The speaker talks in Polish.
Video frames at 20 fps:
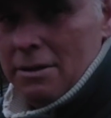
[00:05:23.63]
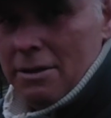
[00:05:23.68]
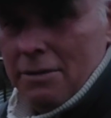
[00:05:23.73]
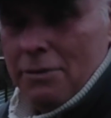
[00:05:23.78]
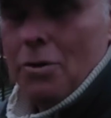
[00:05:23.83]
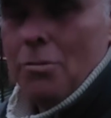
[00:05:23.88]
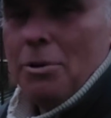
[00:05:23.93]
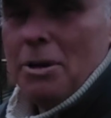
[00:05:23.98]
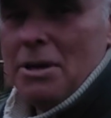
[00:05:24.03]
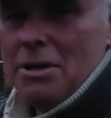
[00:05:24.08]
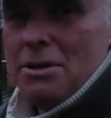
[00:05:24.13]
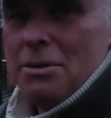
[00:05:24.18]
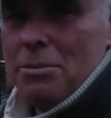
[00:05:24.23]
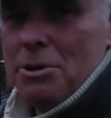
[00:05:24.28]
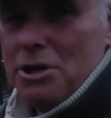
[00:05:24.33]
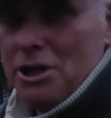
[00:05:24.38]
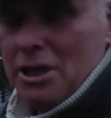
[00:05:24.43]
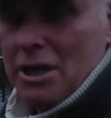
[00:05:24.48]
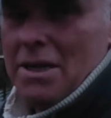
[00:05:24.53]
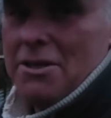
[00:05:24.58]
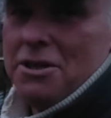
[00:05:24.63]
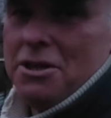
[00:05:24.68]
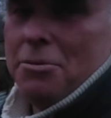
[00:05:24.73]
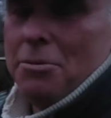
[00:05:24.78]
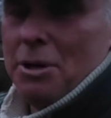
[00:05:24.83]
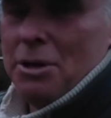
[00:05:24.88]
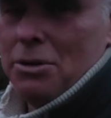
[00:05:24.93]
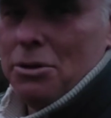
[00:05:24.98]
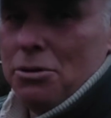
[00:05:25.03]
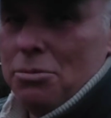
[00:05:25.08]
No i wyobraź sobie, że teraz
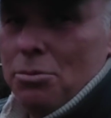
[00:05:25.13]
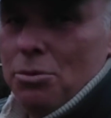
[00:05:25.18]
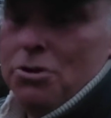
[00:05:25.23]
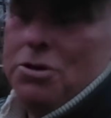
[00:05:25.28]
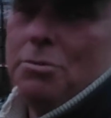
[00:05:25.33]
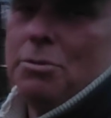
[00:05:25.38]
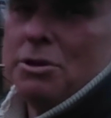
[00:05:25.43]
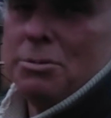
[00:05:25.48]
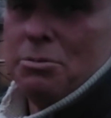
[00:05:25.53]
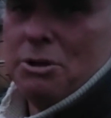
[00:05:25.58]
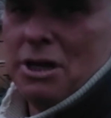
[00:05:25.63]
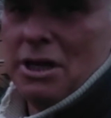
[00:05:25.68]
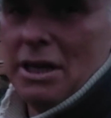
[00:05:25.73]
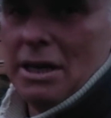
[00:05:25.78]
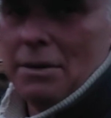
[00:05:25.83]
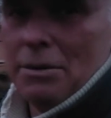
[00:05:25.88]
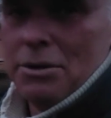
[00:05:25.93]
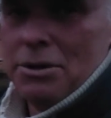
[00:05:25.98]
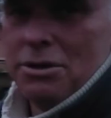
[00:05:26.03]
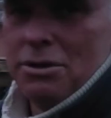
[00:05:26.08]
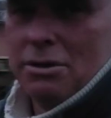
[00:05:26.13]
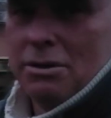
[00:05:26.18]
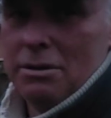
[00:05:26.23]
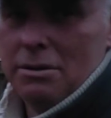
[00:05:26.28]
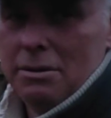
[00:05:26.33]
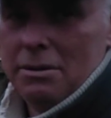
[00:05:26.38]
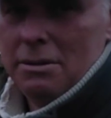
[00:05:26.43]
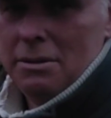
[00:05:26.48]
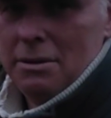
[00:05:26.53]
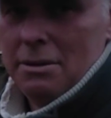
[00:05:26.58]
ciebie ktoś bluził, no, bo no, sprzedałeś. No.
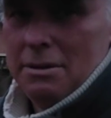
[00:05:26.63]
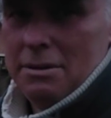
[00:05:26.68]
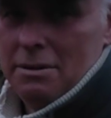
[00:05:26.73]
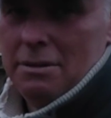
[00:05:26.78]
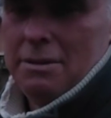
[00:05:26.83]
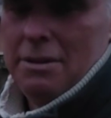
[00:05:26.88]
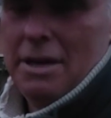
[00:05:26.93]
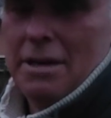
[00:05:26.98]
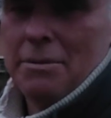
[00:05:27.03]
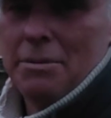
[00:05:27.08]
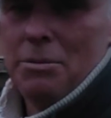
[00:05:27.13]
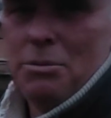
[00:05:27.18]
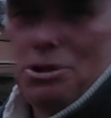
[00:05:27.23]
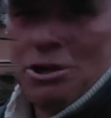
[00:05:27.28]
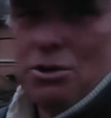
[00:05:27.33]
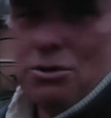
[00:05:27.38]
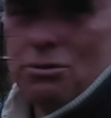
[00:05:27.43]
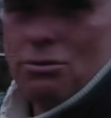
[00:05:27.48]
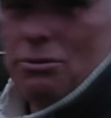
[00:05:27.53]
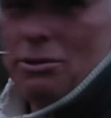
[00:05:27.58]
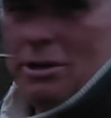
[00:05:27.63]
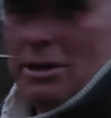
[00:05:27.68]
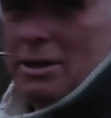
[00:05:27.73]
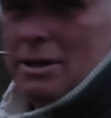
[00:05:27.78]
Dokładnie. No, no jakbym się czuł?